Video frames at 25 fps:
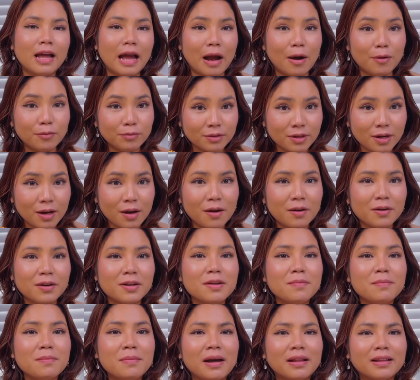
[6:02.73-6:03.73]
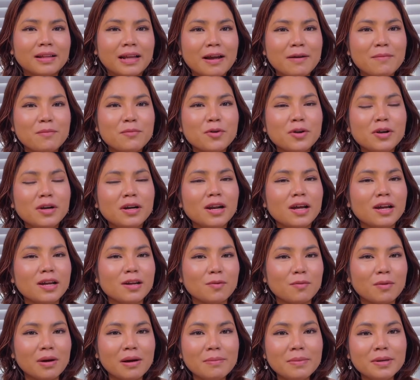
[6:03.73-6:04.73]
không cho rồi nhưng mà tại em
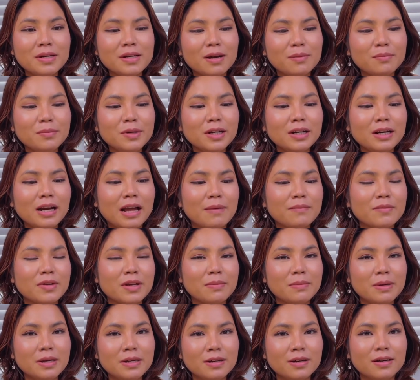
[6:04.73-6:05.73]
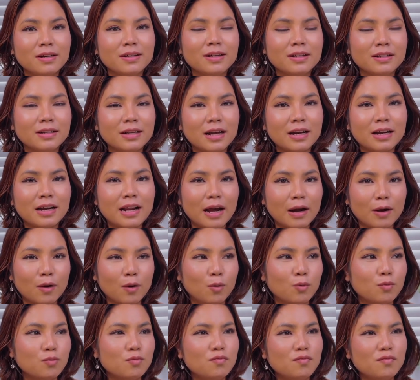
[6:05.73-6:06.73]
lì quá bây giờ biết làm gì bây giờ nên thành ra
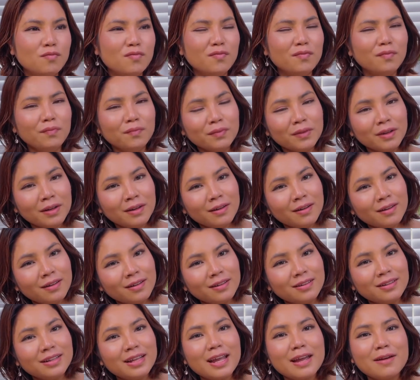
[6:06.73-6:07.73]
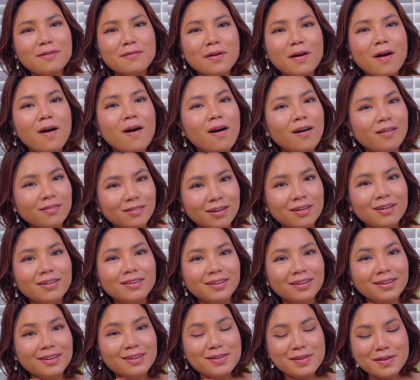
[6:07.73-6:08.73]
cũng theo con
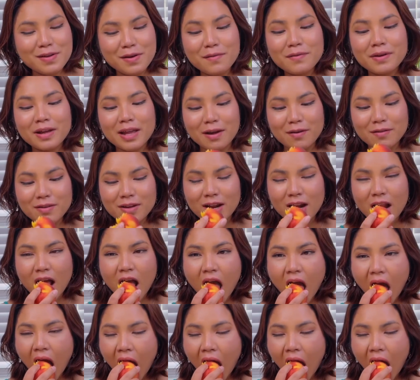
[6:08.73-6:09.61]
thôi hiểu kiểu vậy đó